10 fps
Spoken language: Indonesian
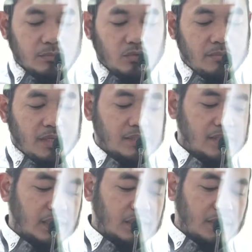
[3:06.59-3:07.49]
semua
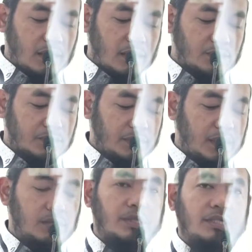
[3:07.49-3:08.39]
maksiat kepada Allah
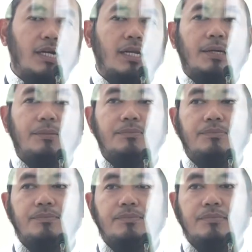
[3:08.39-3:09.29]
Subhanahu wa taala.
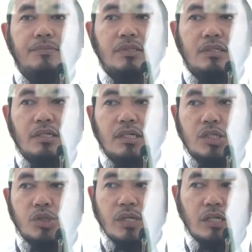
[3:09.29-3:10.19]

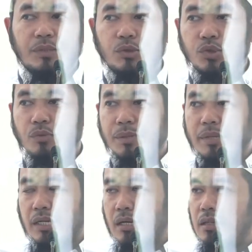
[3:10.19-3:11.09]
Sesuai dengan petunjuk
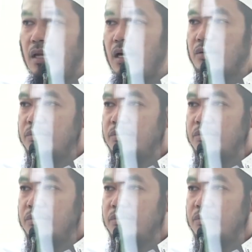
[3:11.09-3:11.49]
bimbingan Allah